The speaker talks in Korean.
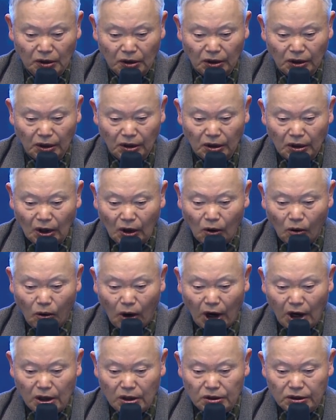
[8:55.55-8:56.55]
에, 아,
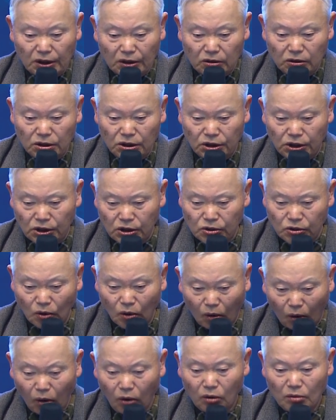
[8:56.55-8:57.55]
황제를
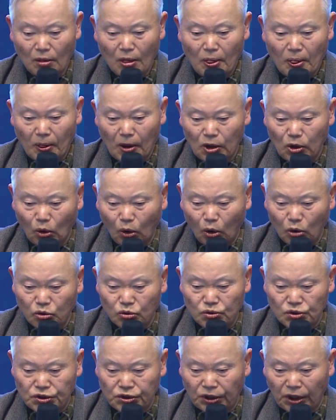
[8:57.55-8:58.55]
시주로
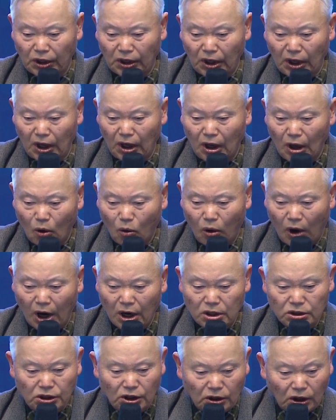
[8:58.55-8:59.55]
여순 시대의
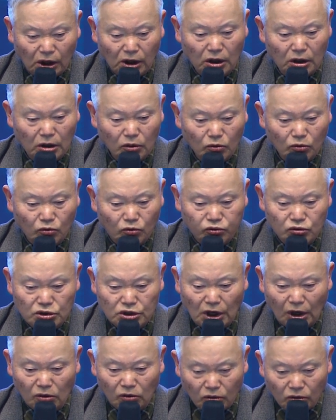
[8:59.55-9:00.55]
황제적인
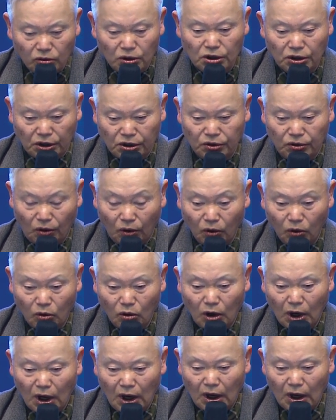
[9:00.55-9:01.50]
군장국을 익히고